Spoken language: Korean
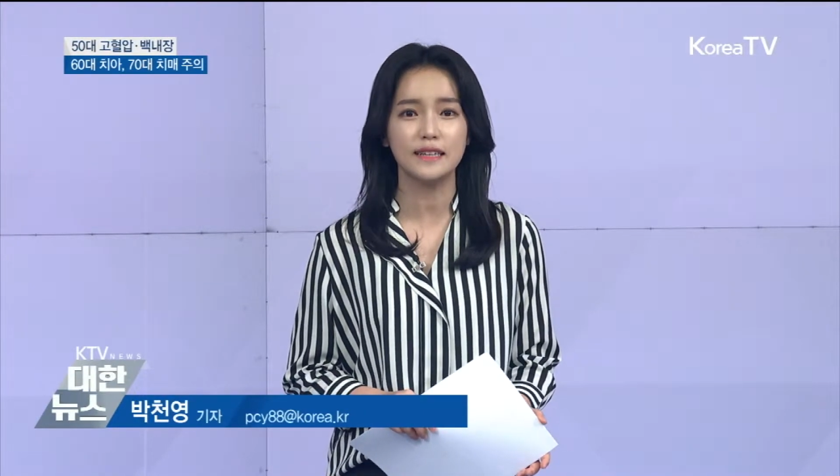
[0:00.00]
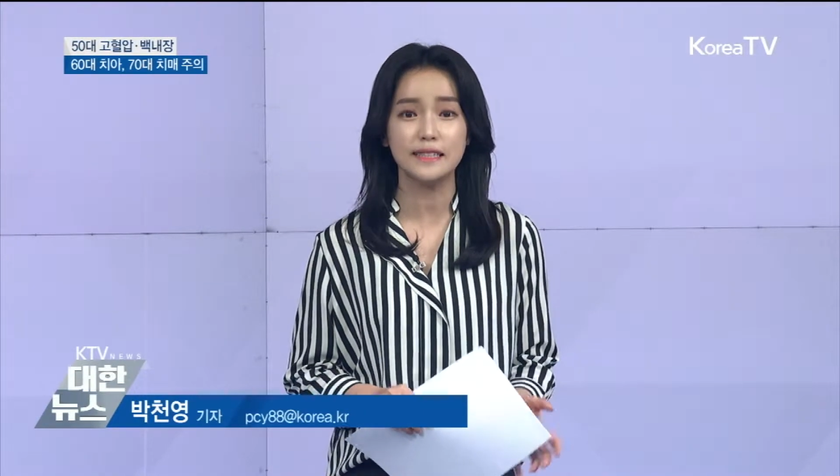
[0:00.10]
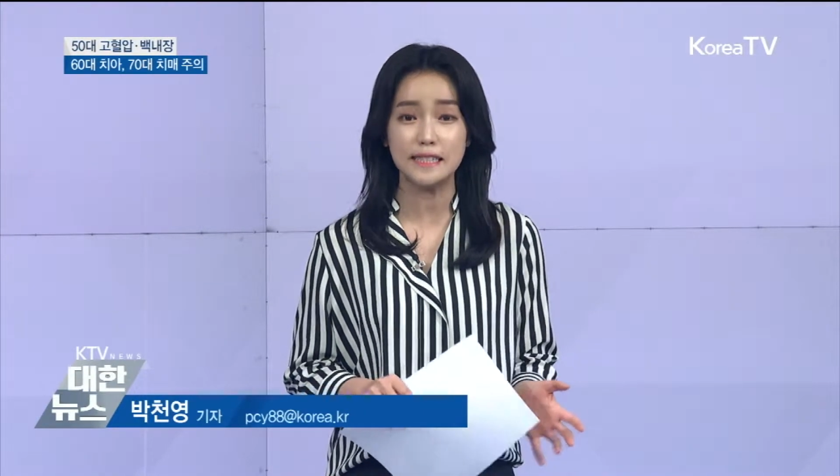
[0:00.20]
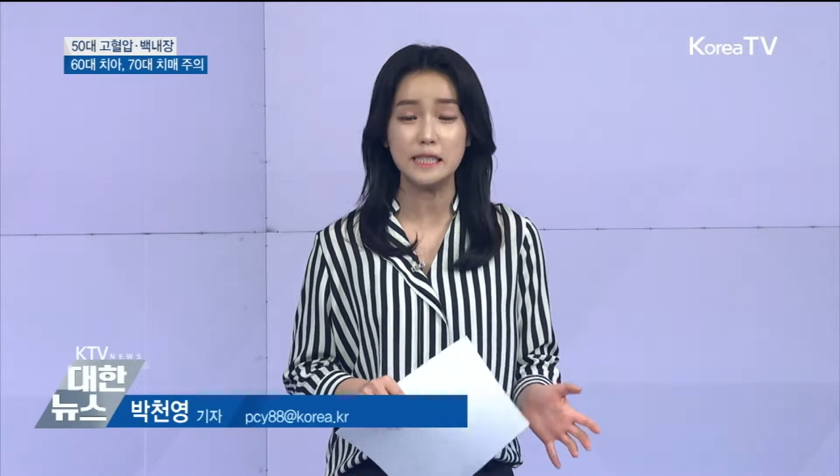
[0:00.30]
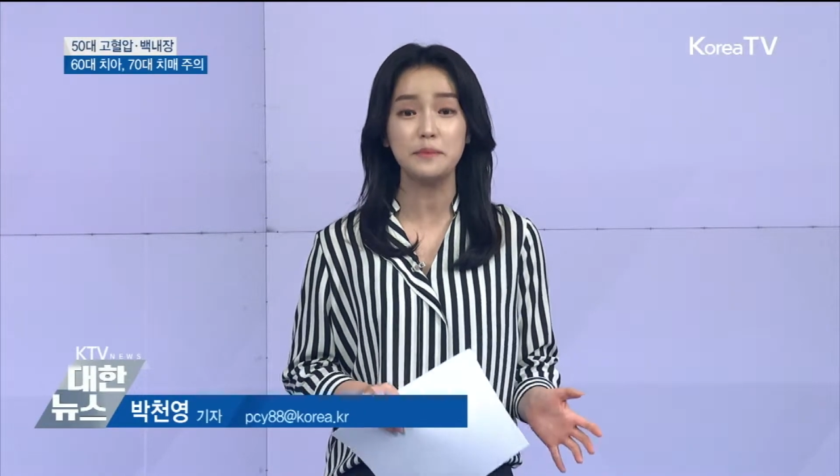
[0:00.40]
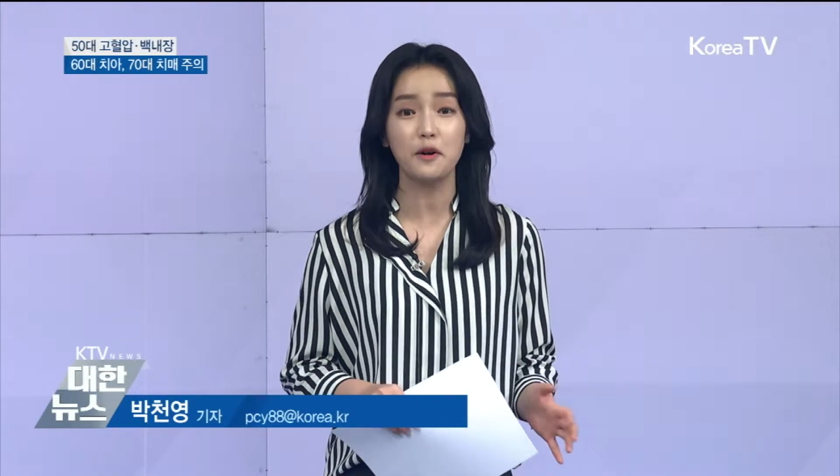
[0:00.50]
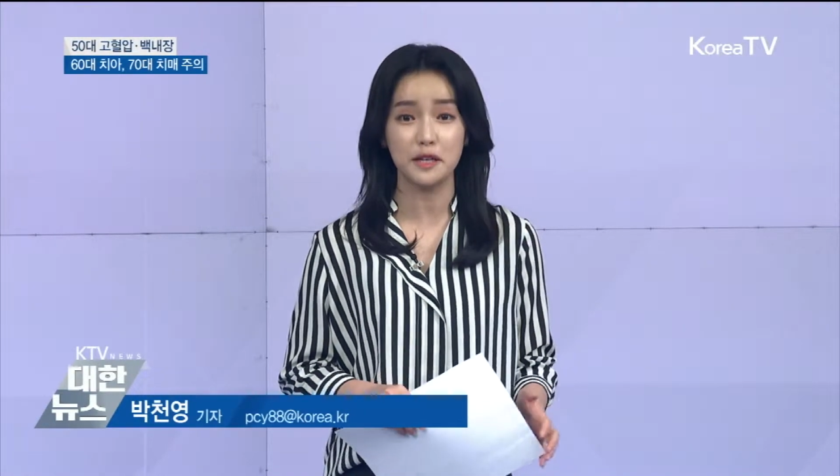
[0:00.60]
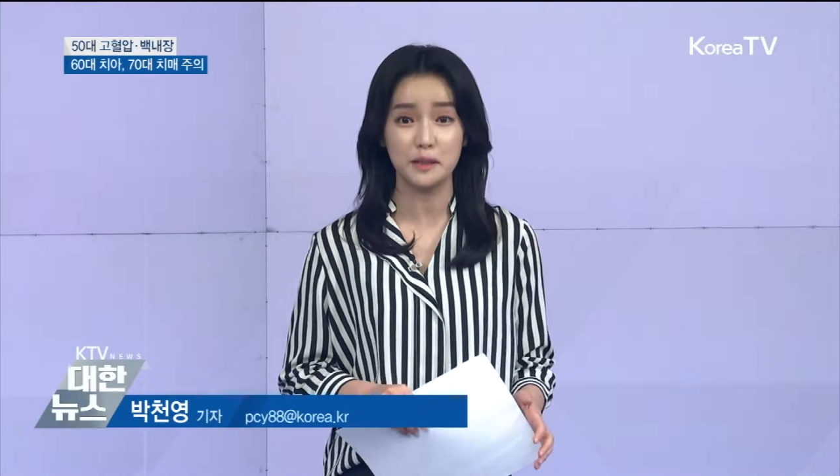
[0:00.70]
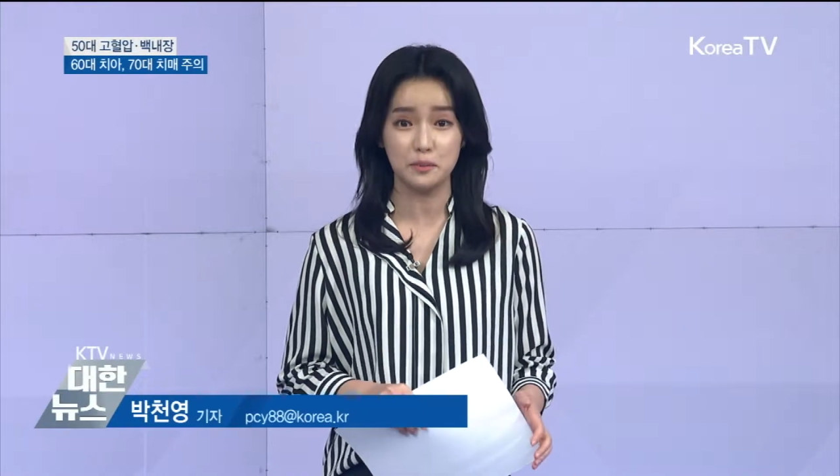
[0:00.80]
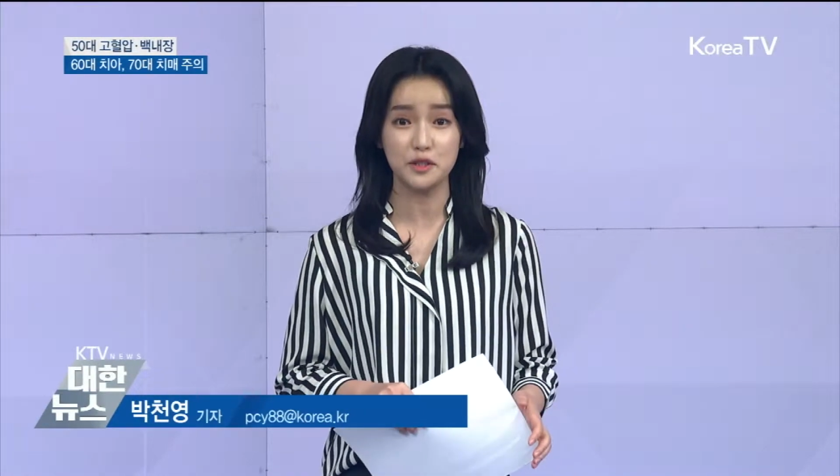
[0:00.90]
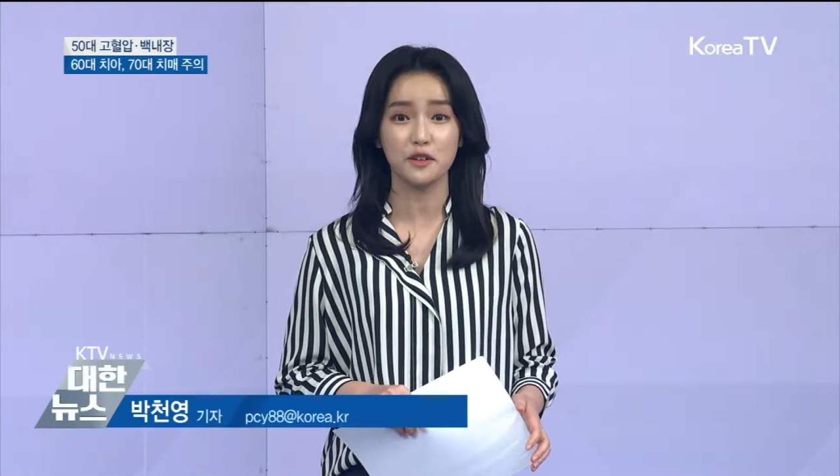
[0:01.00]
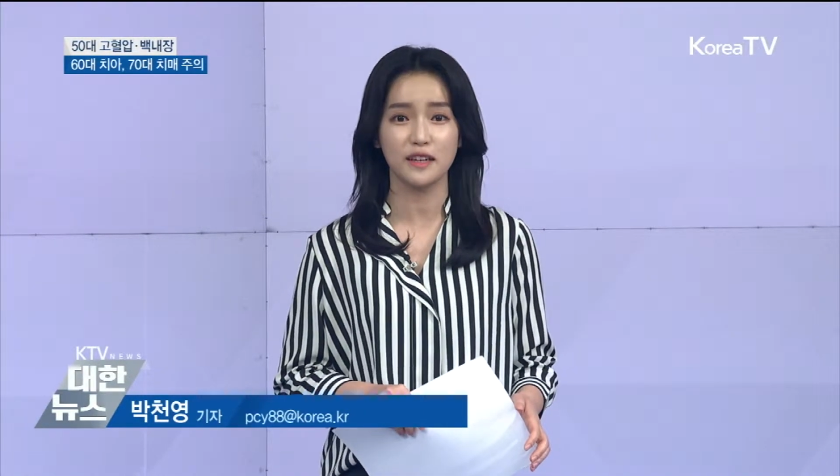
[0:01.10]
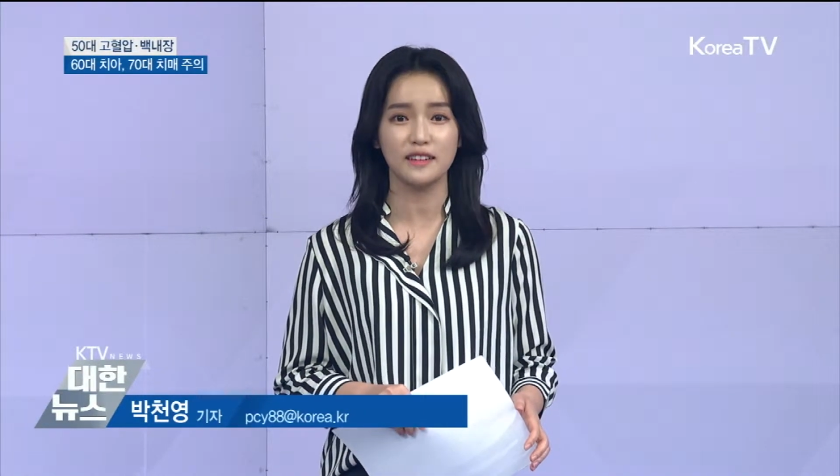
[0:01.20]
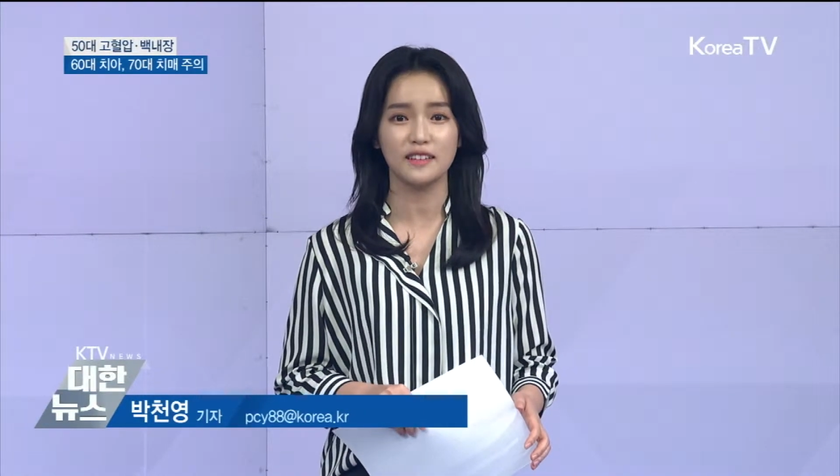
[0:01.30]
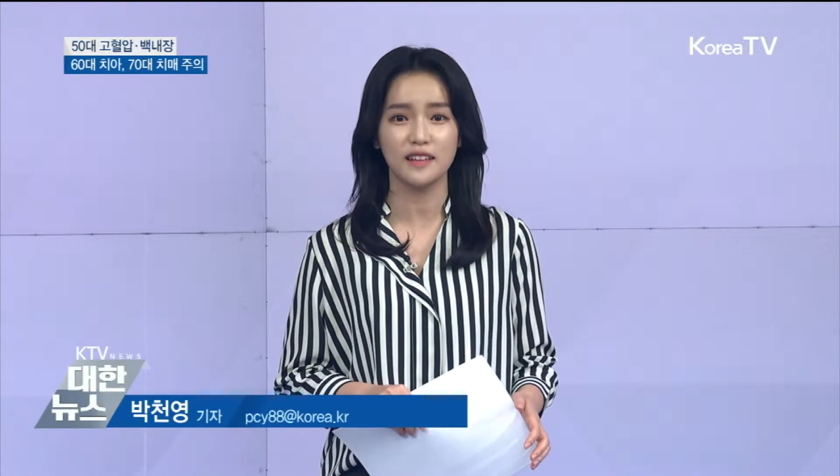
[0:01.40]
할 질병을
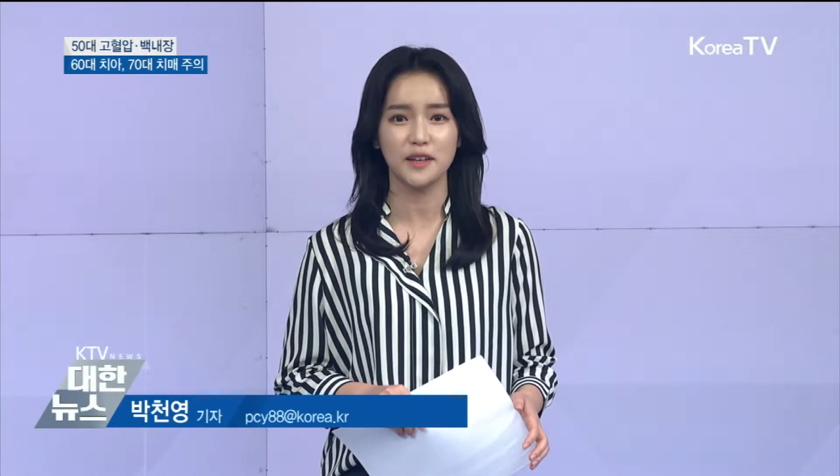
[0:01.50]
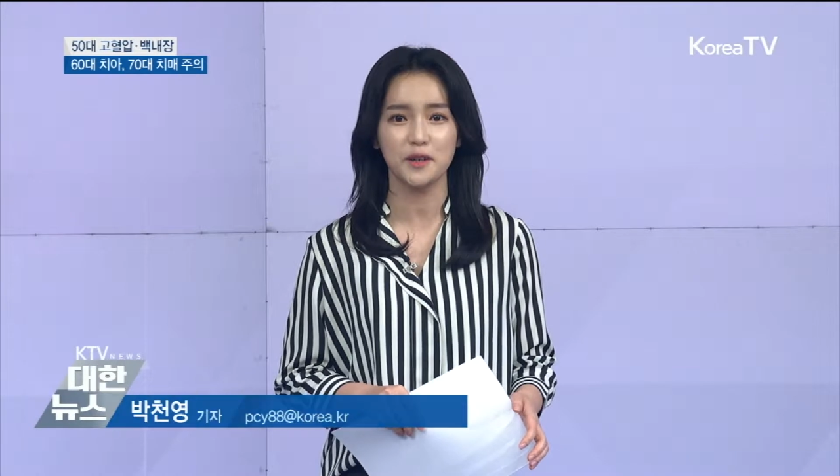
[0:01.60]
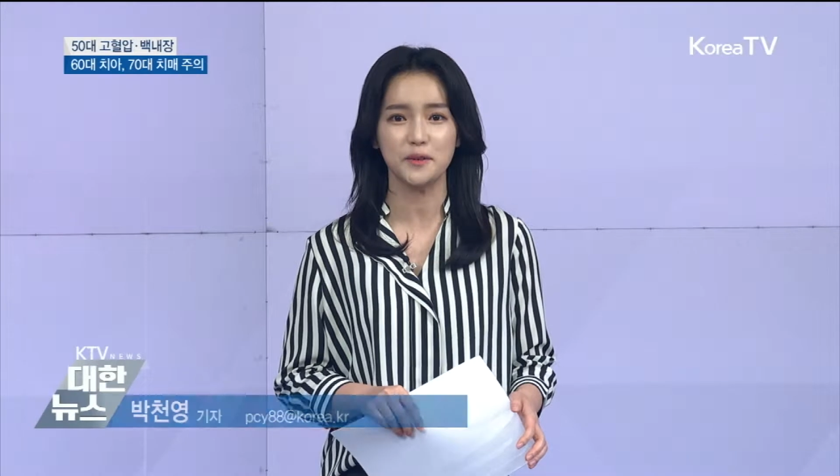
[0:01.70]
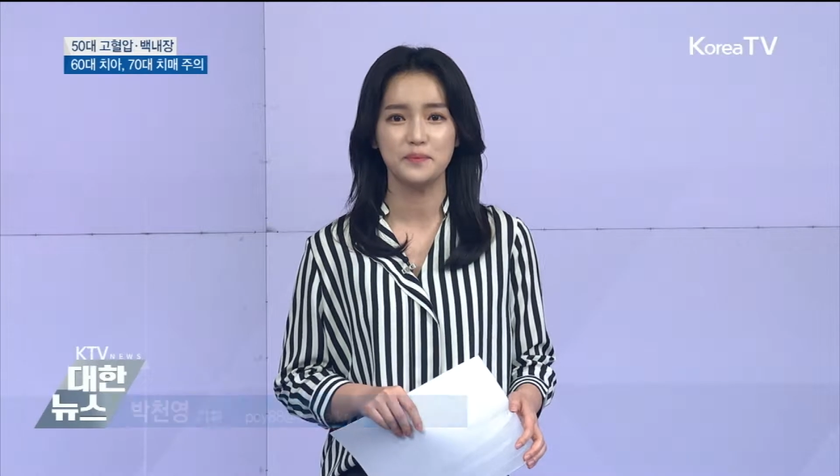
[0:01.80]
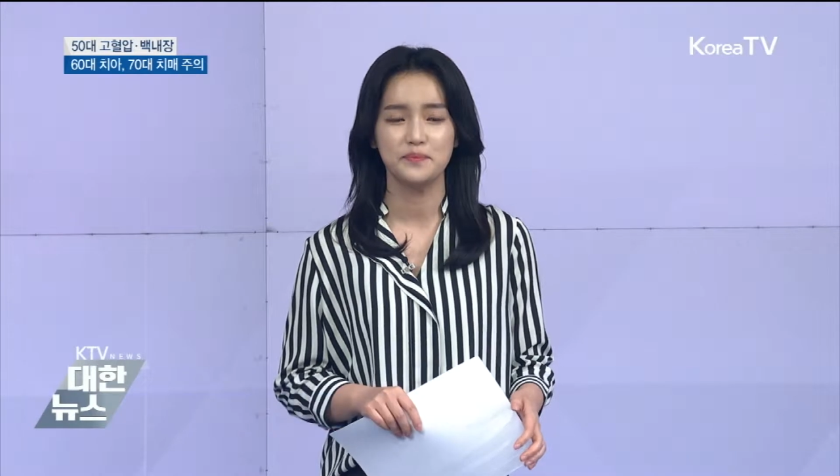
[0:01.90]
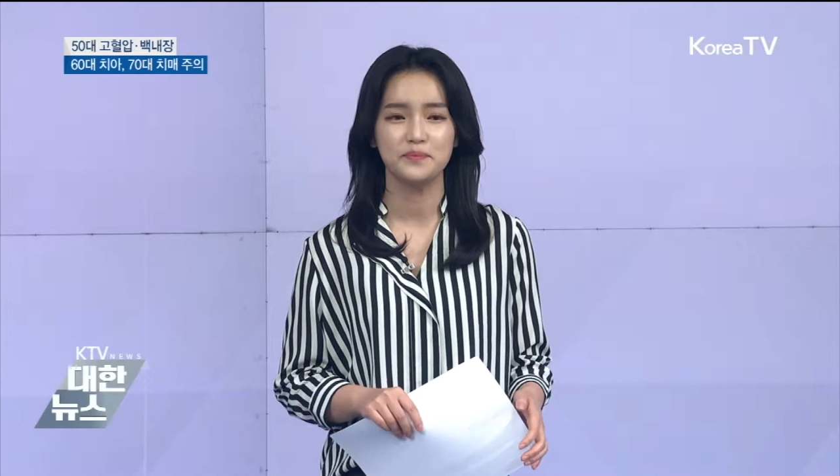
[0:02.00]
분석했는데요.